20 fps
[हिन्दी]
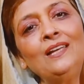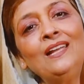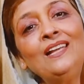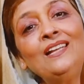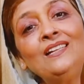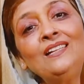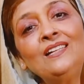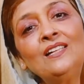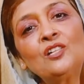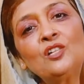
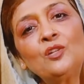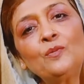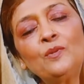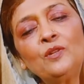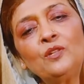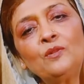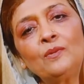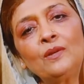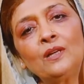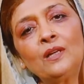नई नई
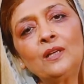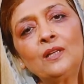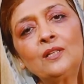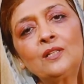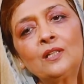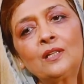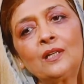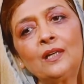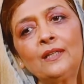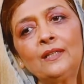रेसिपीज़
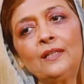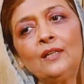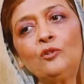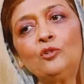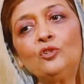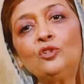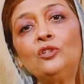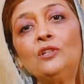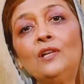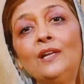बनाना सिखाते
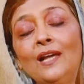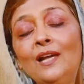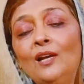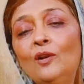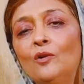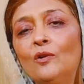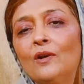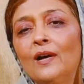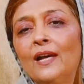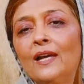हैं कुछ
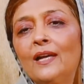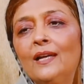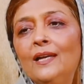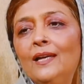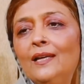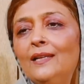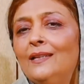नए लोग आए